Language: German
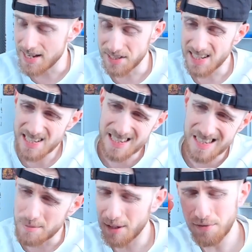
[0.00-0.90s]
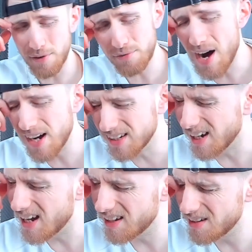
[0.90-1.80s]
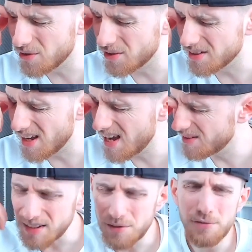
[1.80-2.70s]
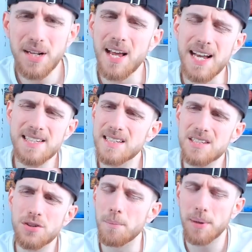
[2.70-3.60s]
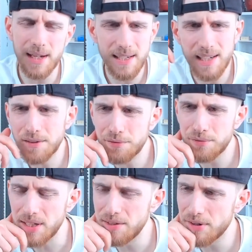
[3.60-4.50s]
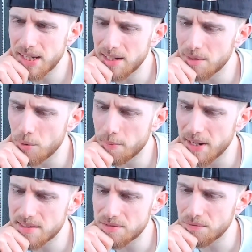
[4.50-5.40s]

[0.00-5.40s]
Also das ist ziemlich verfahren gerade und ey, ich will echt nicht komplett gegen Philly wetten im Moment,